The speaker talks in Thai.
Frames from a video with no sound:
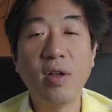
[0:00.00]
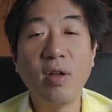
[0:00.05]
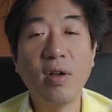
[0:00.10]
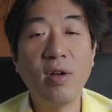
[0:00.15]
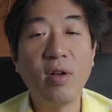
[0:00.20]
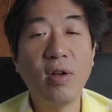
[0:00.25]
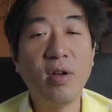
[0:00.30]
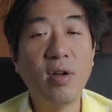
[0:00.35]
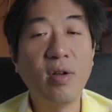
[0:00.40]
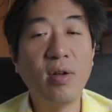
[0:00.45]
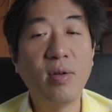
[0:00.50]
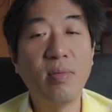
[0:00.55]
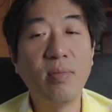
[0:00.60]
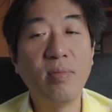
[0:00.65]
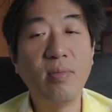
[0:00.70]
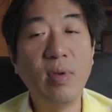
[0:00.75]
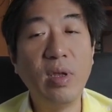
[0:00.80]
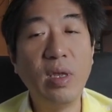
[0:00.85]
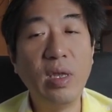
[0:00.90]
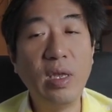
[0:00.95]
ก็
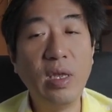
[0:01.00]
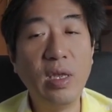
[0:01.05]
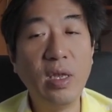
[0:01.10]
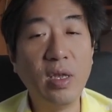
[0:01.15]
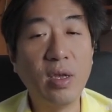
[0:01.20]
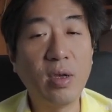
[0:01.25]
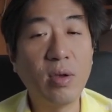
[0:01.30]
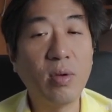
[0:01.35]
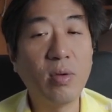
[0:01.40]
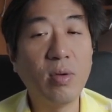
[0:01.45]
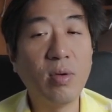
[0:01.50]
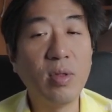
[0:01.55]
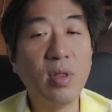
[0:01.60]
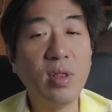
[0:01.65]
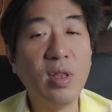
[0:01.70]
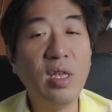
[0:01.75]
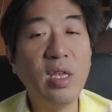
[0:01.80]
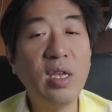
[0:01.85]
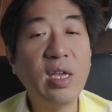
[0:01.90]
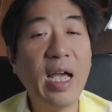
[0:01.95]
มีคน
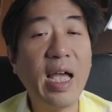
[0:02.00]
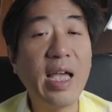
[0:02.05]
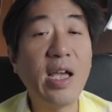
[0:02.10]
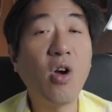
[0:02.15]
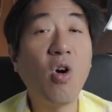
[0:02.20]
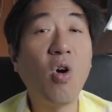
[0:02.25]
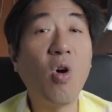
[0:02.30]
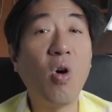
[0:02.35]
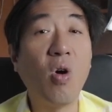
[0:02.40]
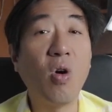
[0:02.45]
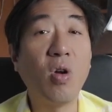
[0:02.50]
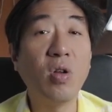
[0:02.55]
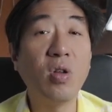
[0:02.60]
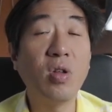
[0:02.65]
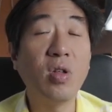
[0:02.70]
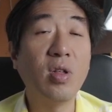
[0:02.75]
ที่ขายของ